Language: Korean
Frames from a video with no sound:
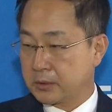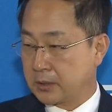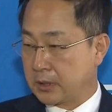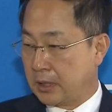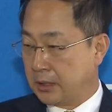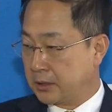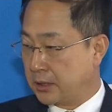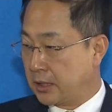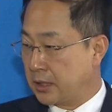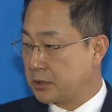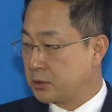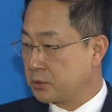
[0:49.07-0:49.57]

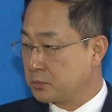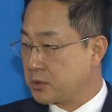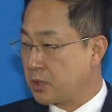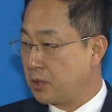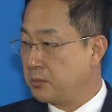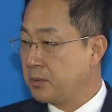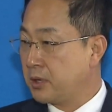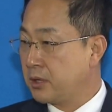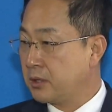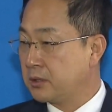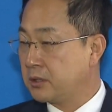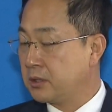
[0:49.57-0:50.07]
간단하게 좀
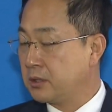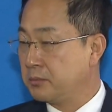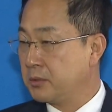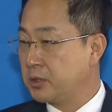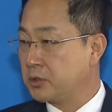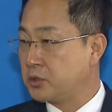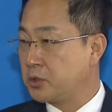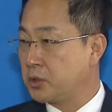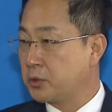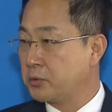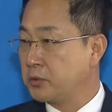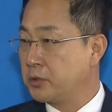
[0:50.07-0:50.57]
설명을 드리면
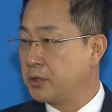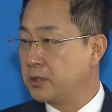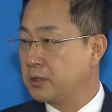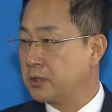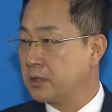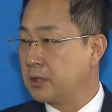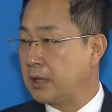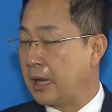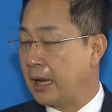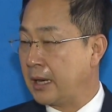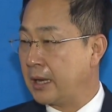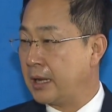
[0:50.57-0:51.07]

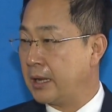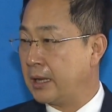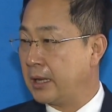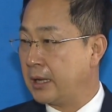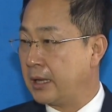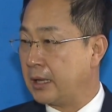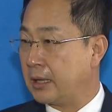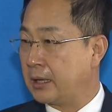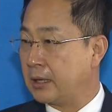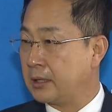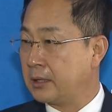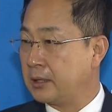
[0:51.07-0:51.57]
최고위원들
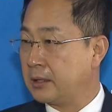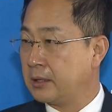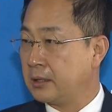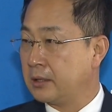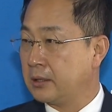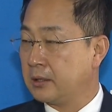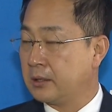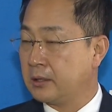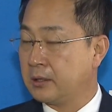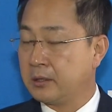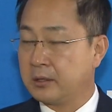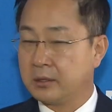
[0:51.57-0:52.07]
안에
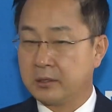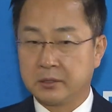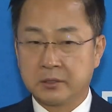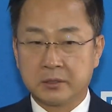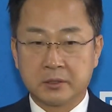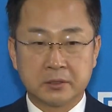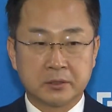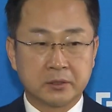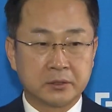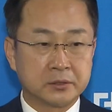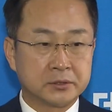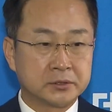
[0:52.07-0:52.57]

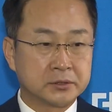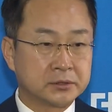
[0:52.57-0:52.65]
어,